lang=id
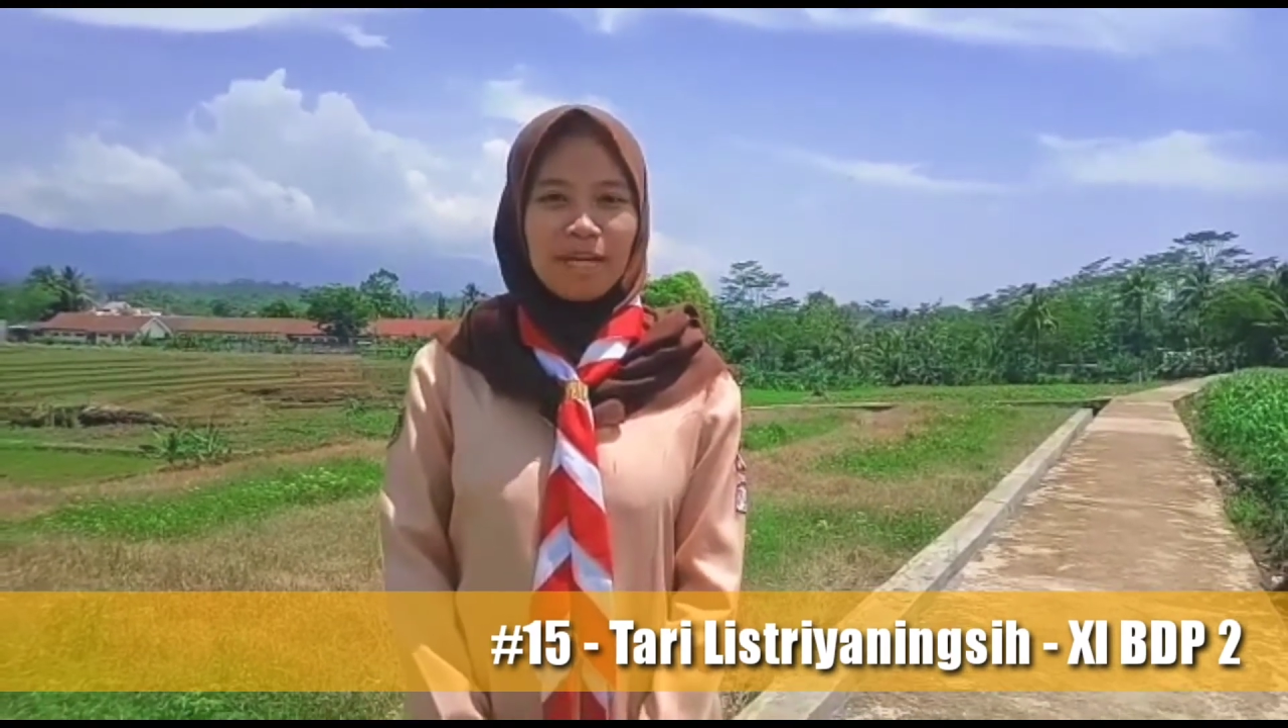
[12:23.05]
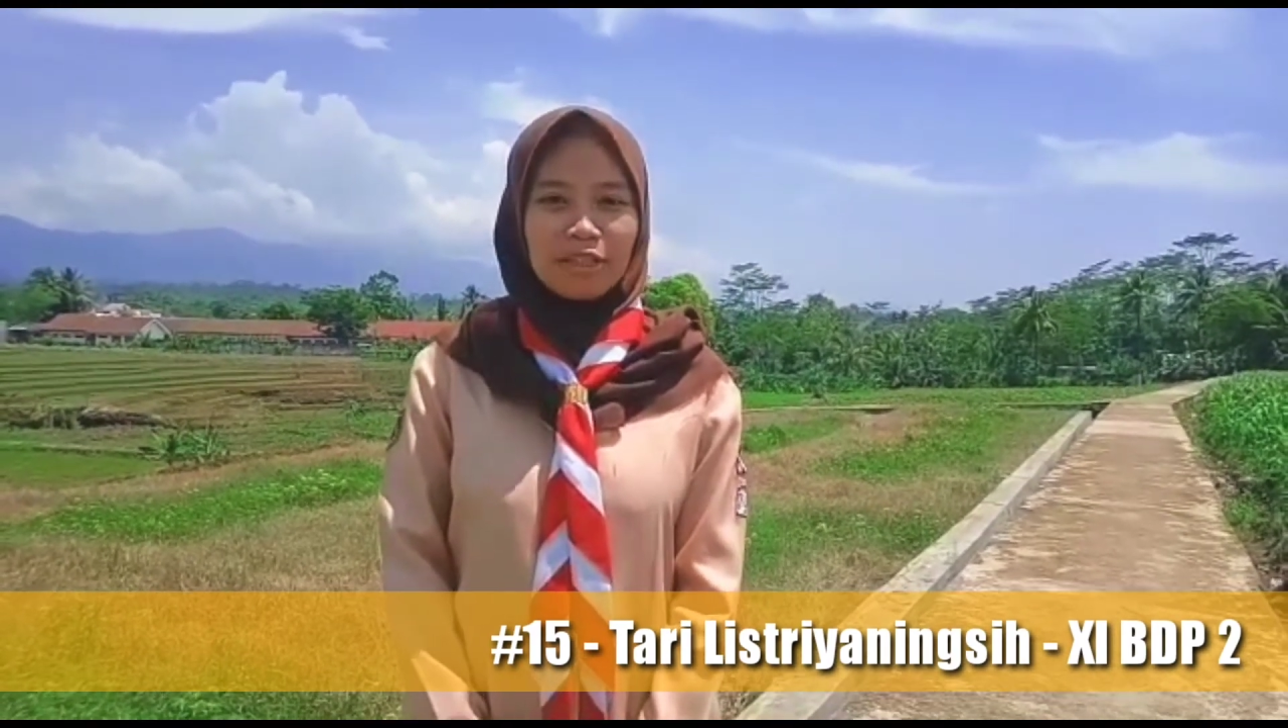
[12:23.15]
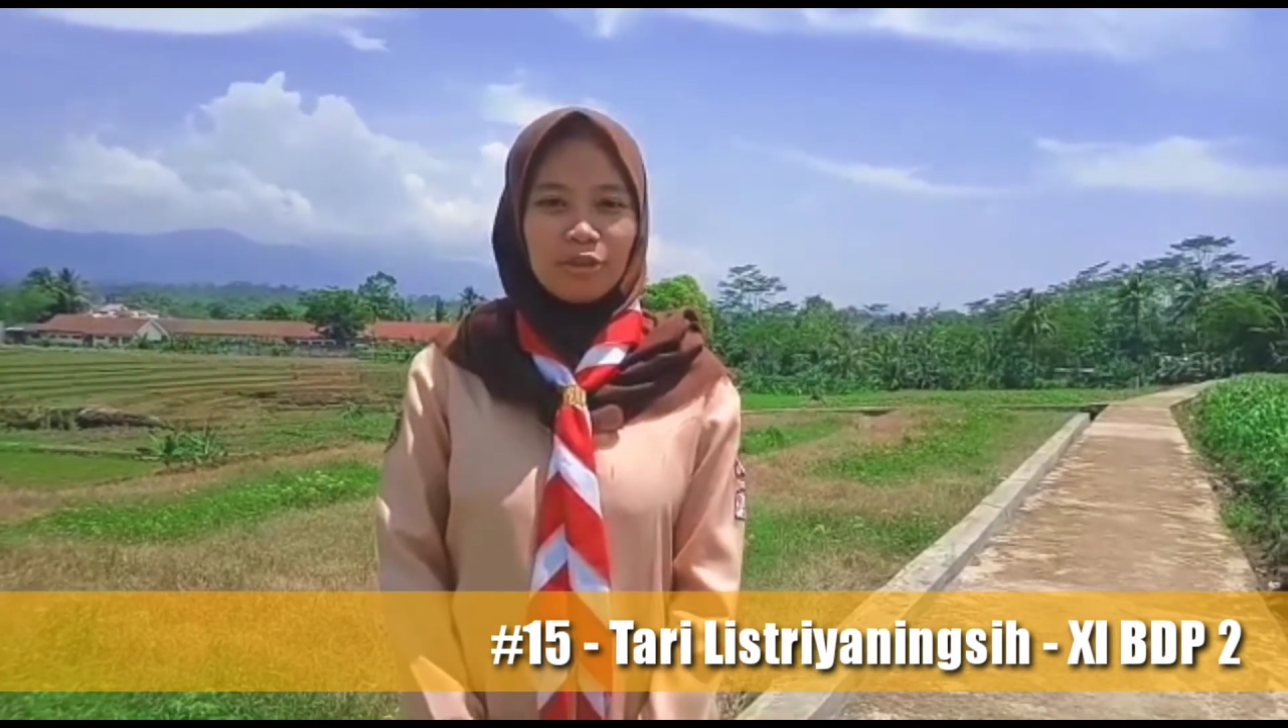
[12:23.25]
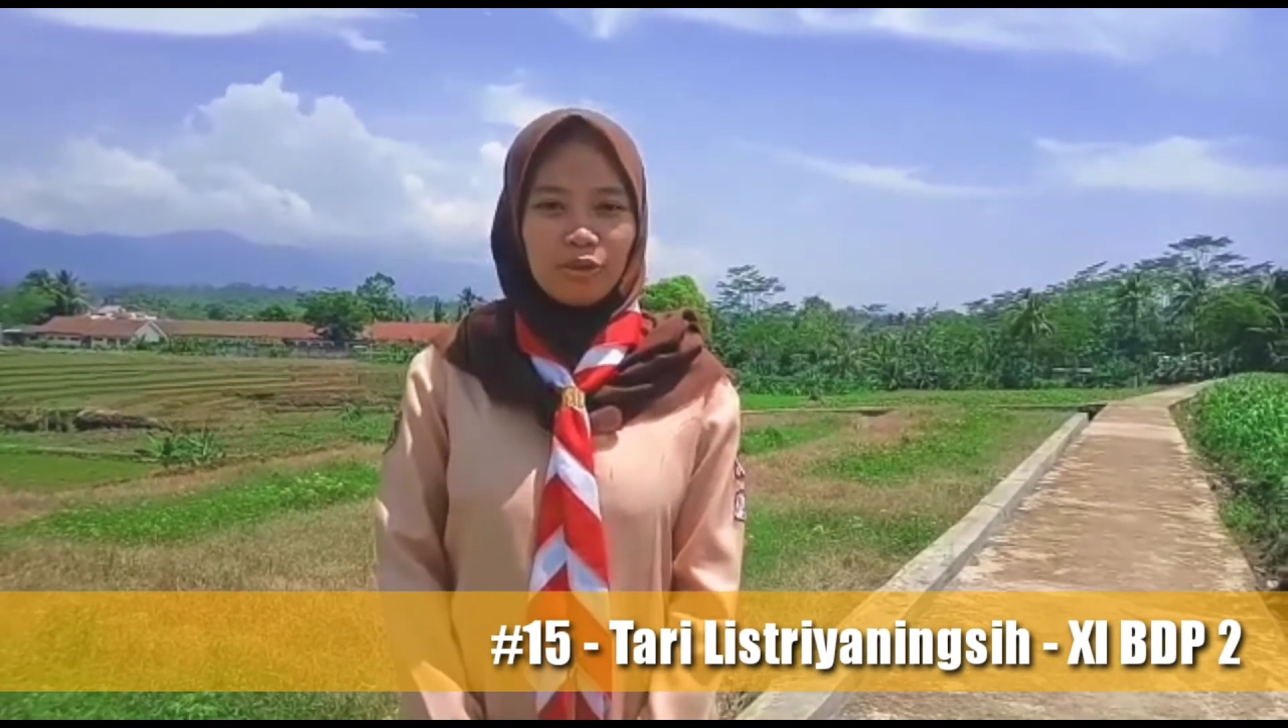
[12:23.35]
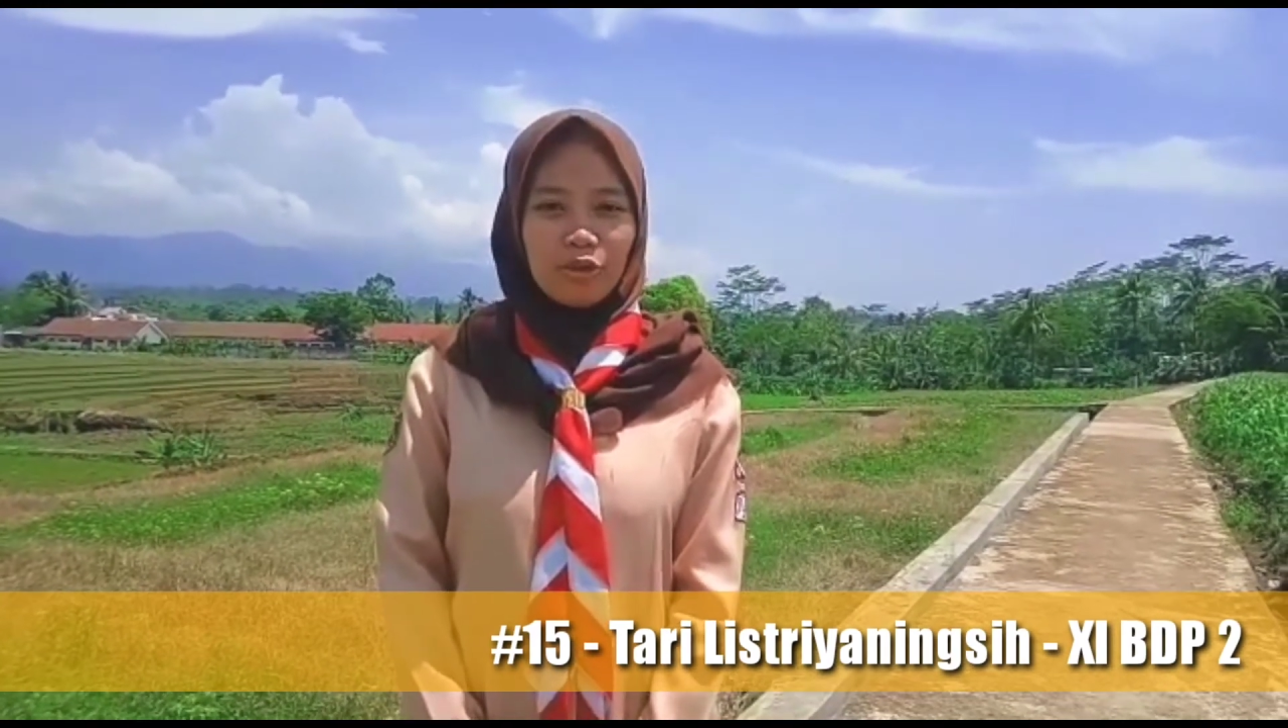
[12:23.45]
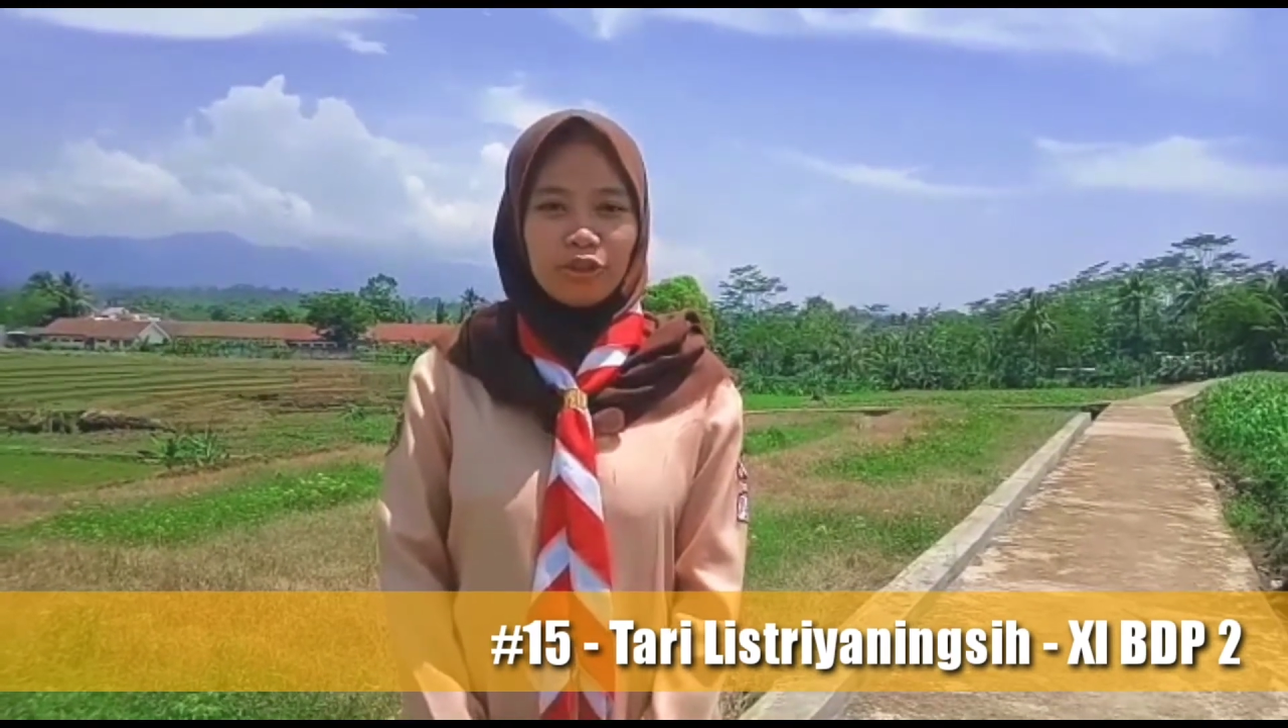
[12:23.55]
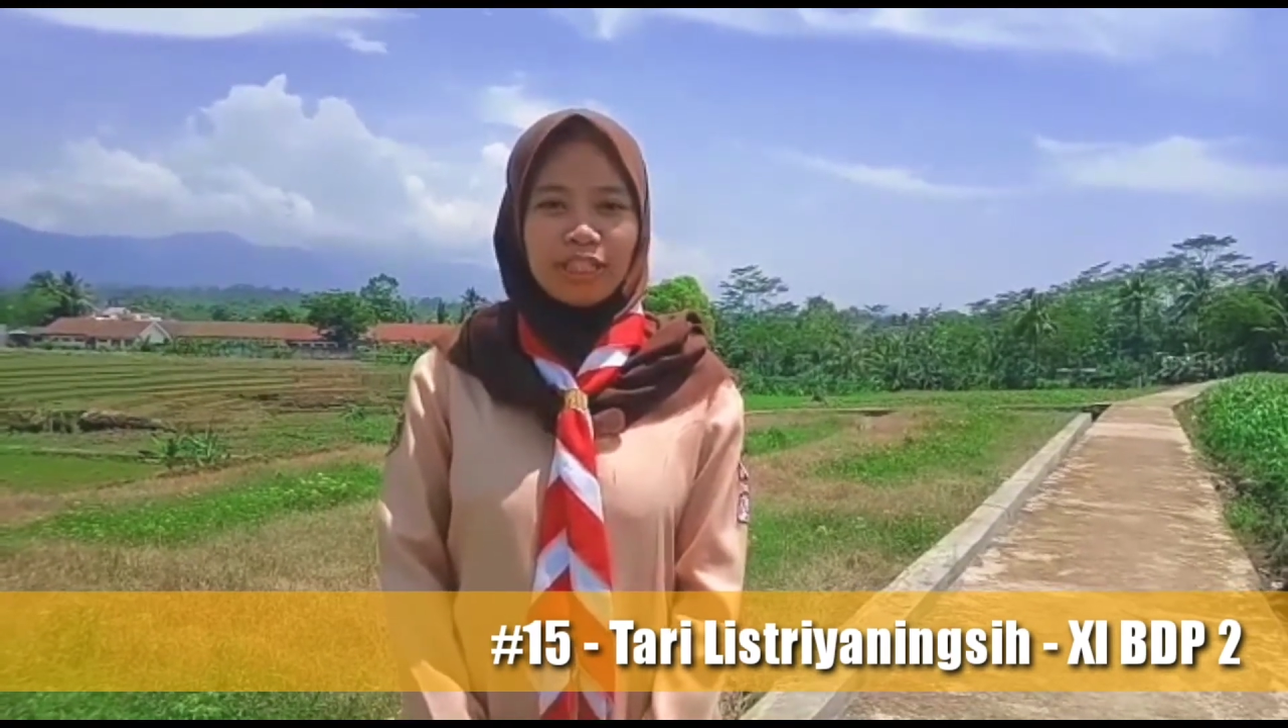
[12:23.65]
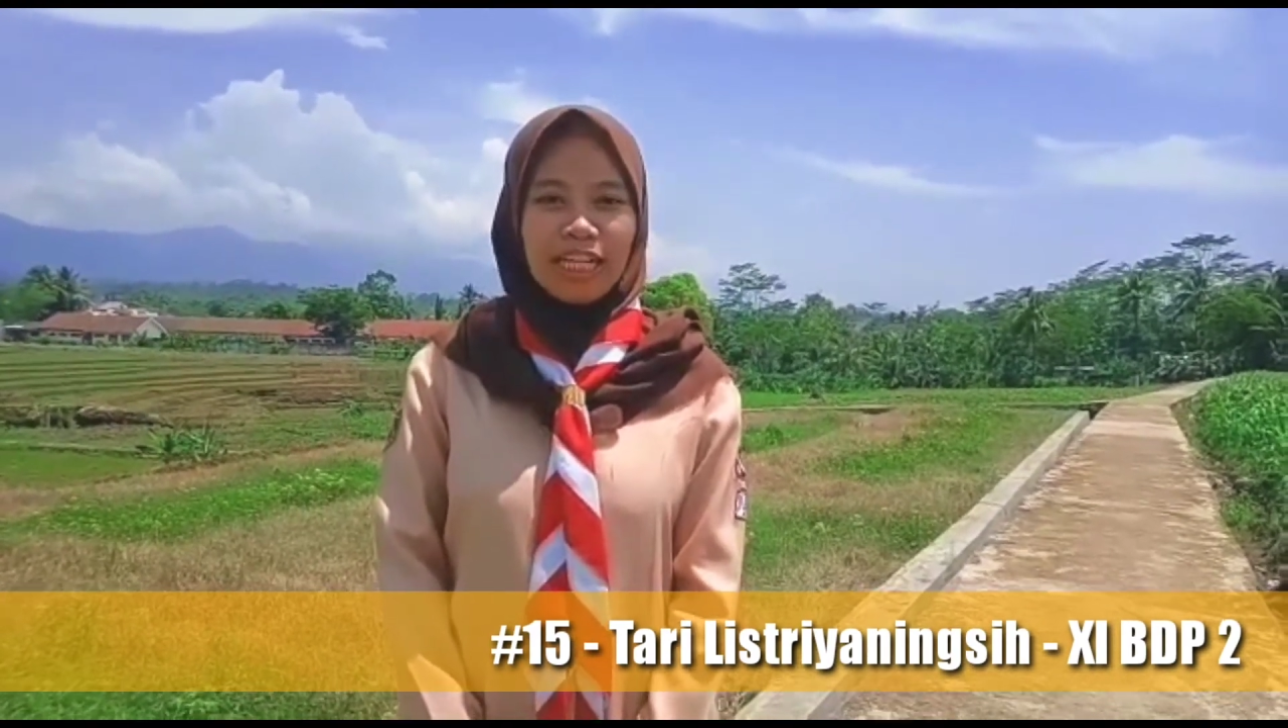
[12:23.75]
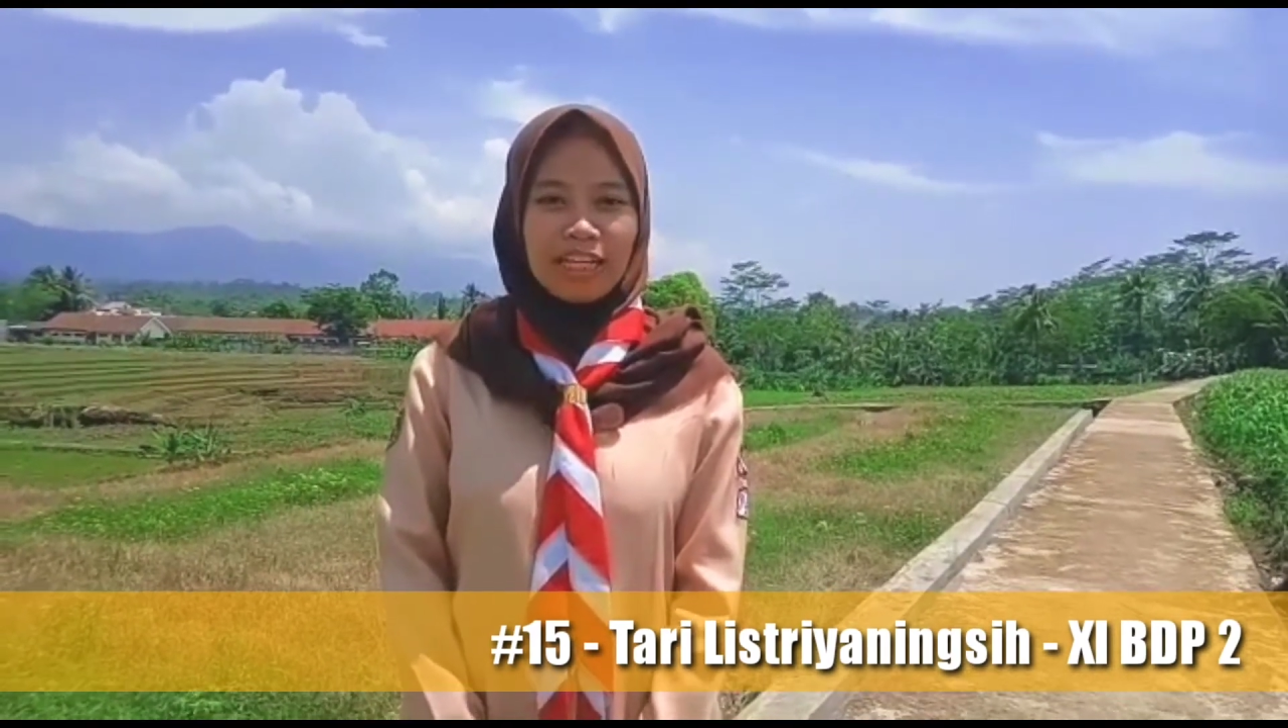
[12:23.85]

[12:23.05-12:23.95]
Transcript: maju